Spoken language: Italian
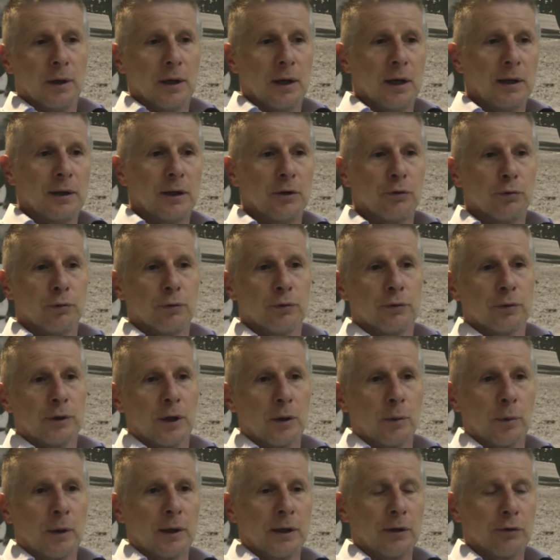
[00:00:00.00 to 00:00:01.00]
ed è giusto
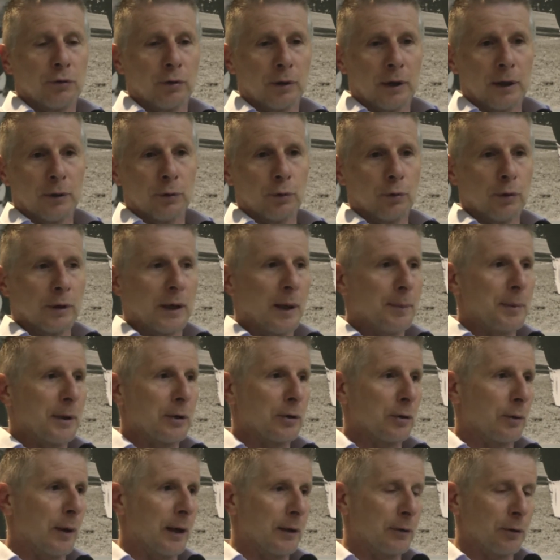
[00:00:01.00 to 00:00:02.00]
che qualche giocatore
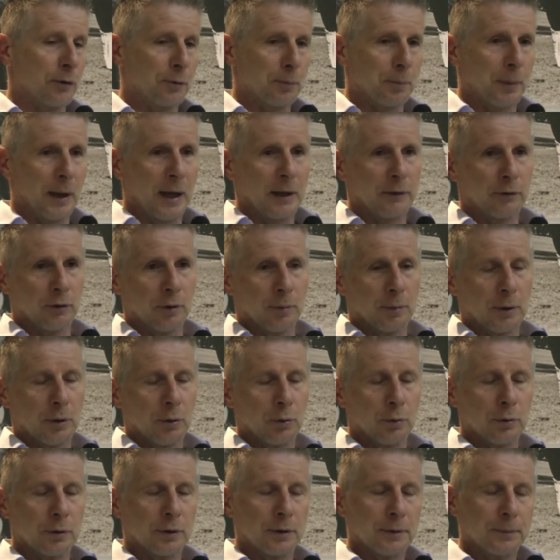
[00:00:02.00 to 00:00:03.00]
abbia trovato spazio e
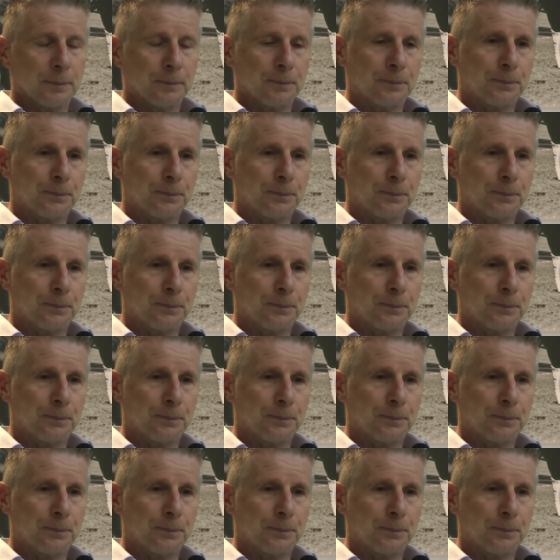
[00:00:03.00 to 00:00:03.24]
minuti.